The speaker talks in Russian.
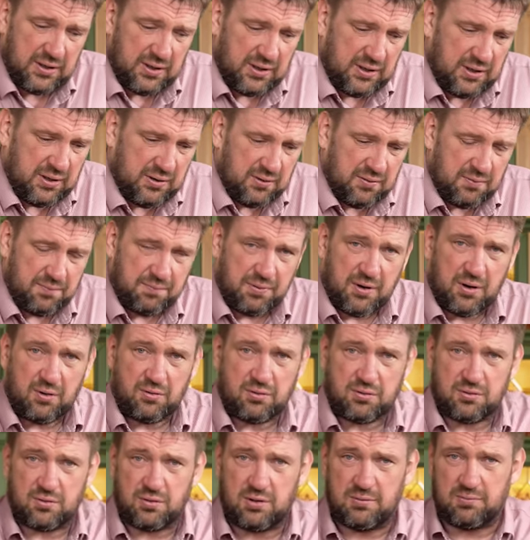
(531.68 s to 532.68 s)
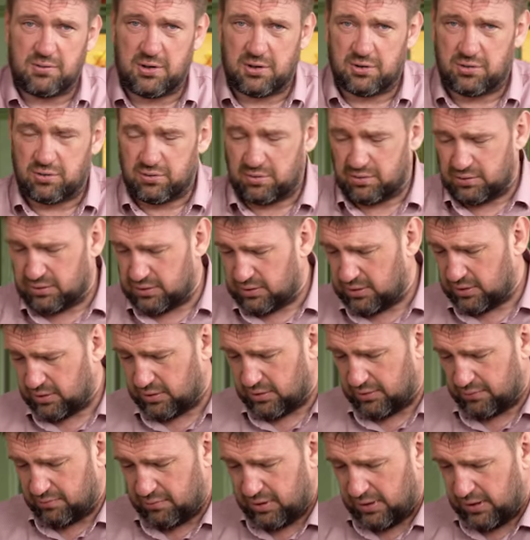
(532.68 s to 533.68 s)
И паузу небольшую
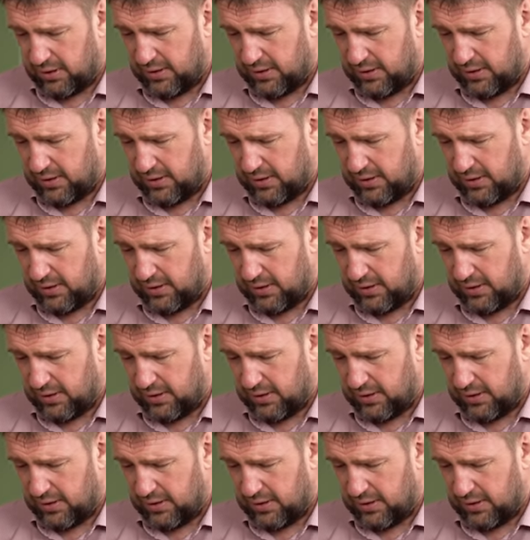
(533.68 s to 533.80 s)
сделаем.